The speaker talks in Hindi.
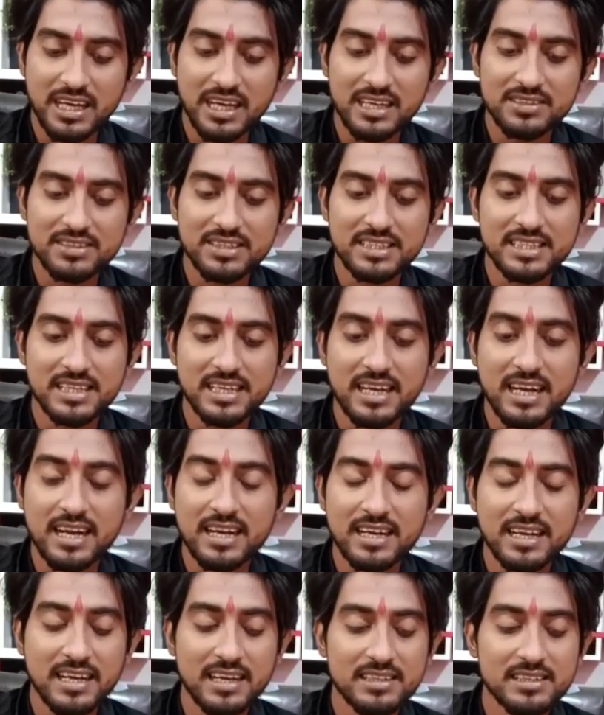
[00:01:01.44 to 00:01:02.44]
ऐसे चैनल
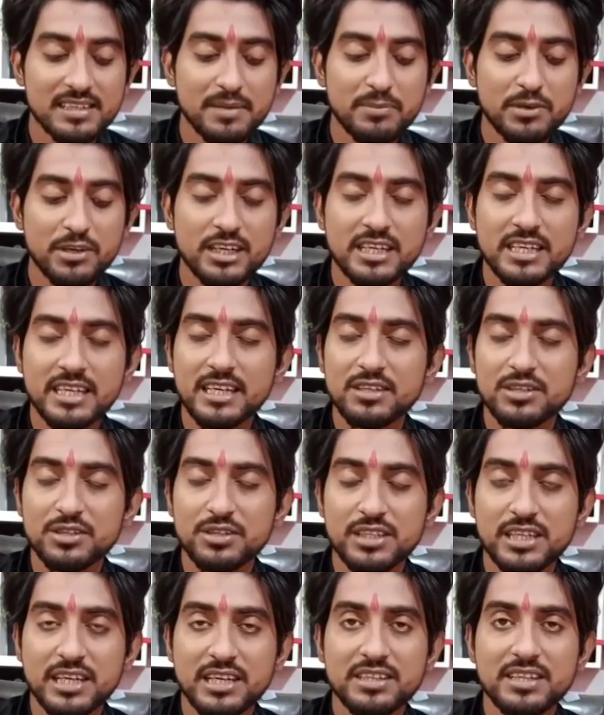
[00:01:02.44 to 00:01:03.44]
कैसे मोनेटाइज हो
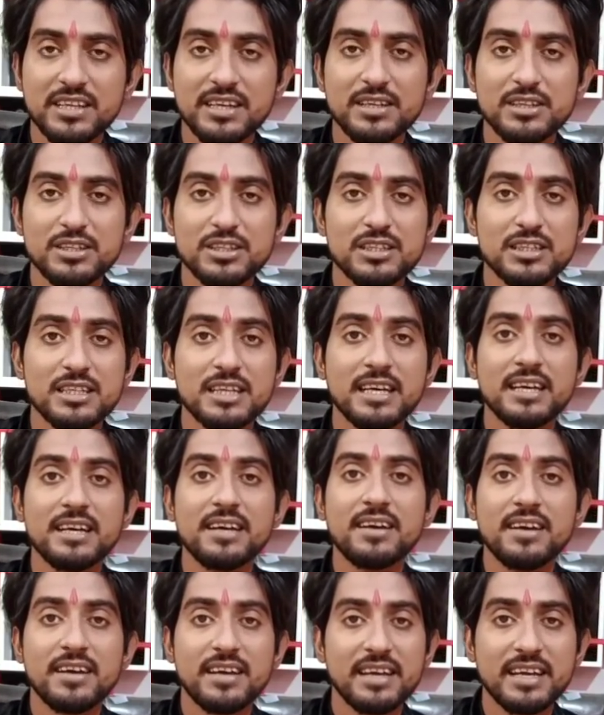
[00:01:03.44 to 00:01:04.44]
जाते हैं जिसके
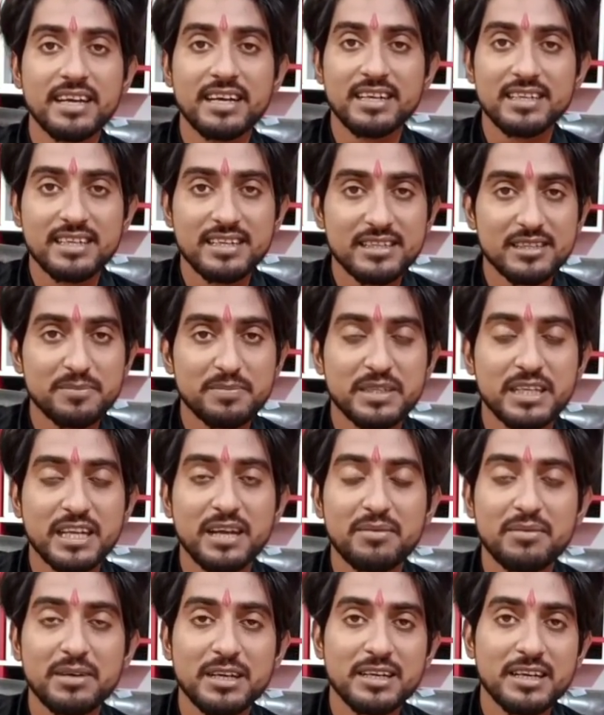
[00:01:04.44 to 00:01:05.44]
1000
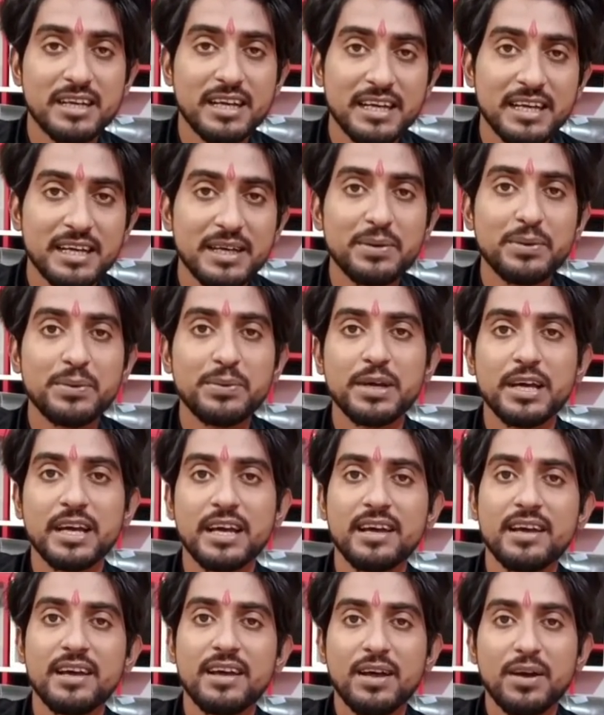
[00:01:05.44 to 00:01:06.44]
सब्सक्राइबर नहीं हुए
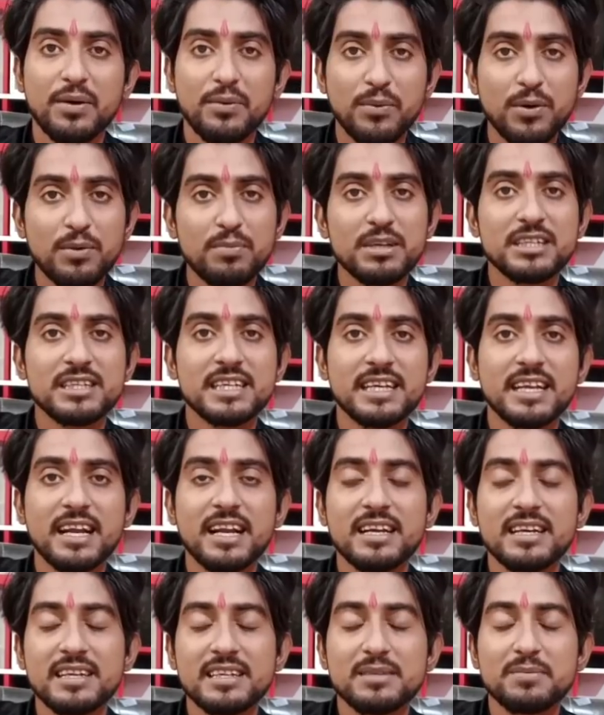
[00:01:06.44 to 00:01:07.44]
हैं वो भी चैनल
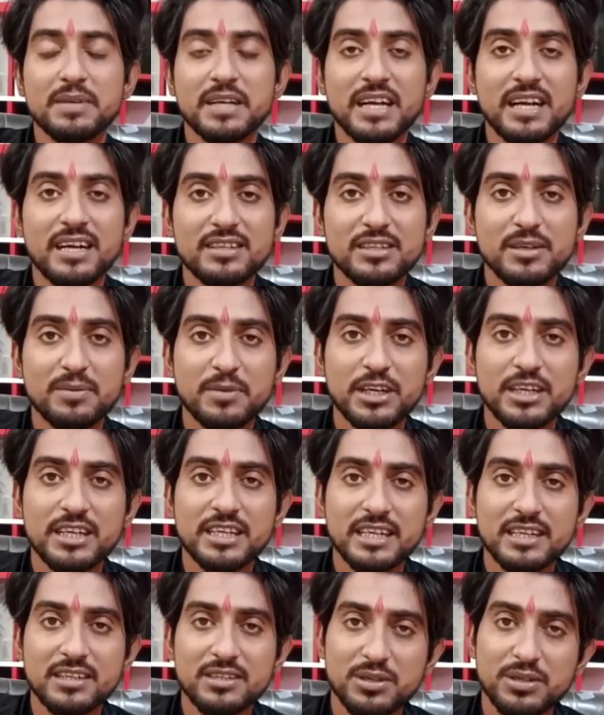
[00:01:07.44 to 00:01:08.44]
किस प्रकार से
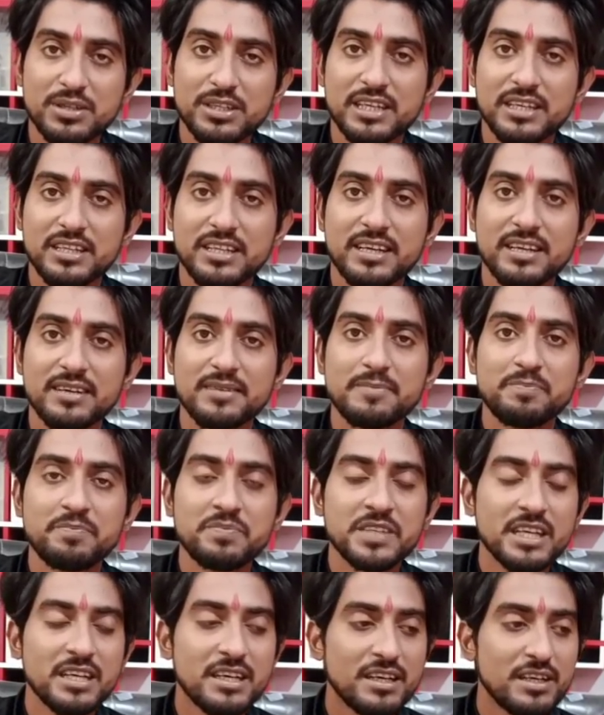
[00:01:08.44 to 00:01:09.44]
मोनेटाइज हो जाते हैं
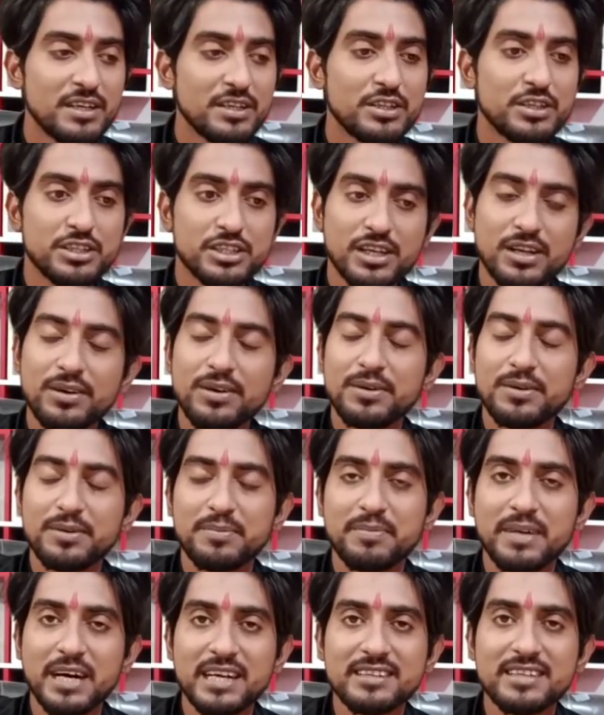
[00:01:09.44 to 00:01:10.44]
तो चलो
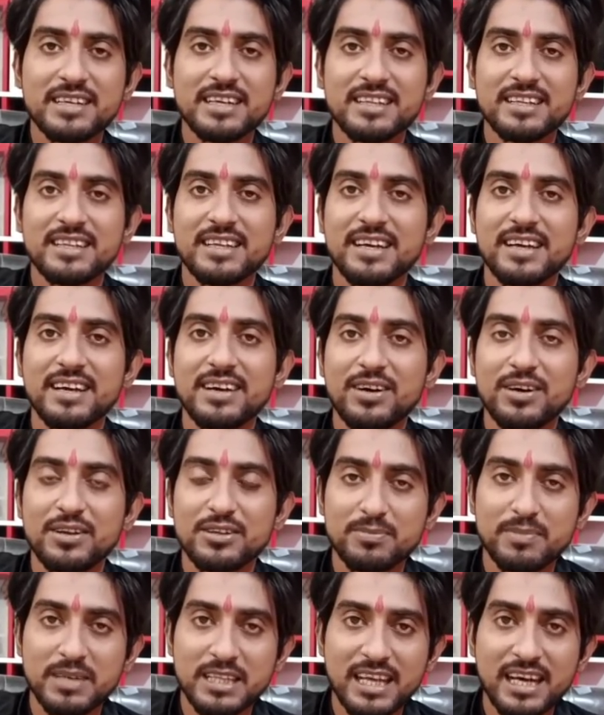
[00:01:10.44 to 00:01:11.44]
बात करते हैं और
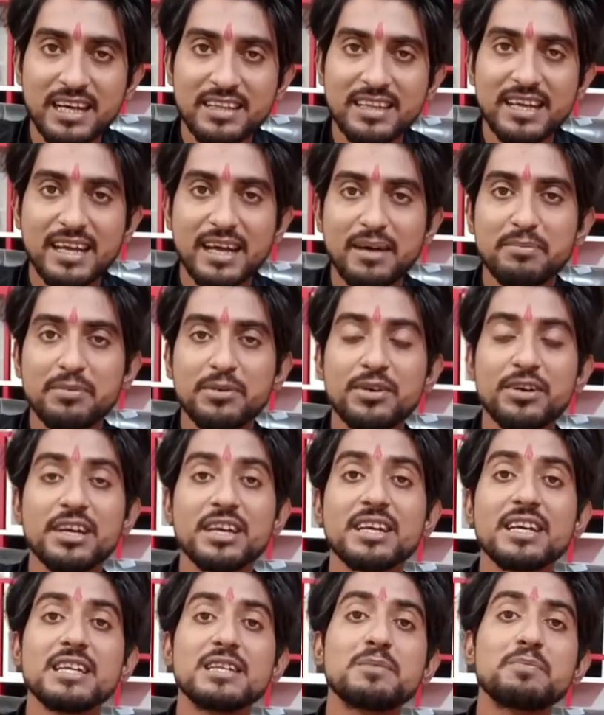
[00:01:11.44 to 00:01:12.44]
बताते हैं आपको कि
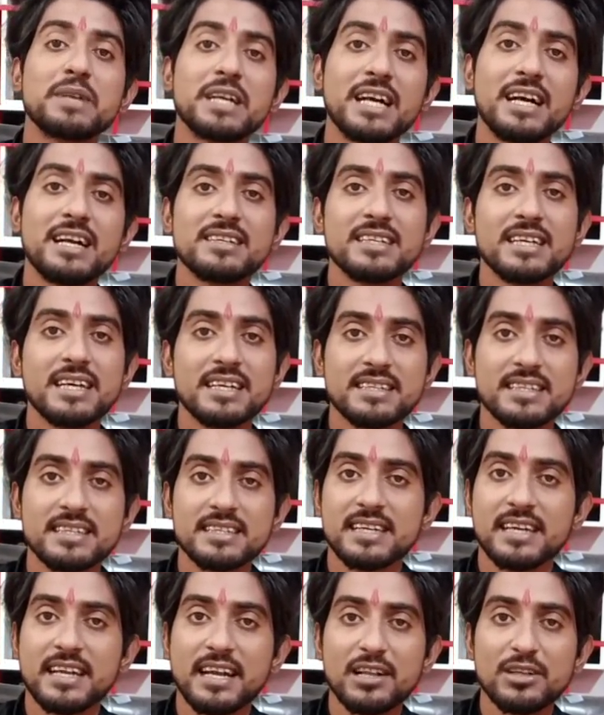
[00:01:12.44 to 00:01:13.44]
किस प्रकार से ऐसे
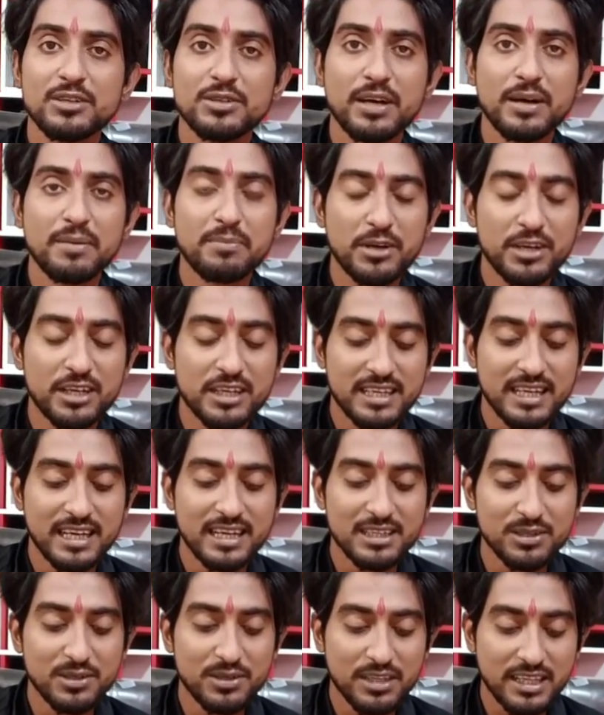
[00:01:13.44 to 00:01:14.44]
चैनल जो है
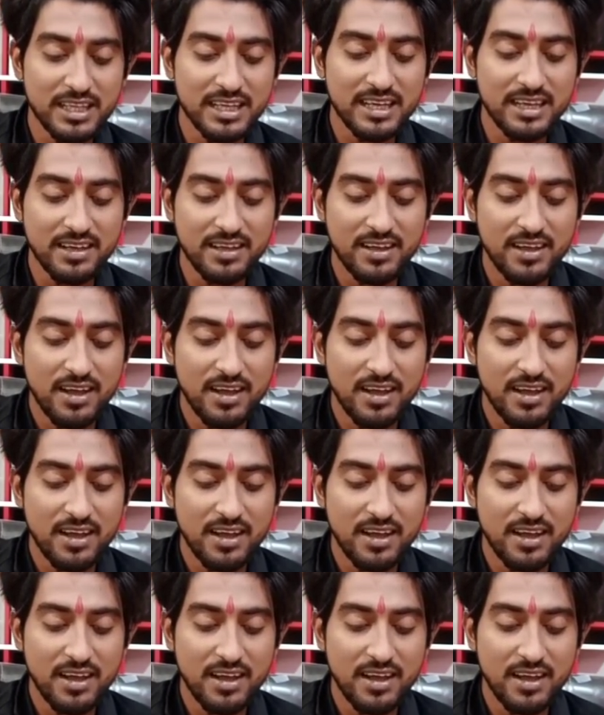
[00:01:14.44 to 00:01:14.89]
मोनेटाइज होते हैं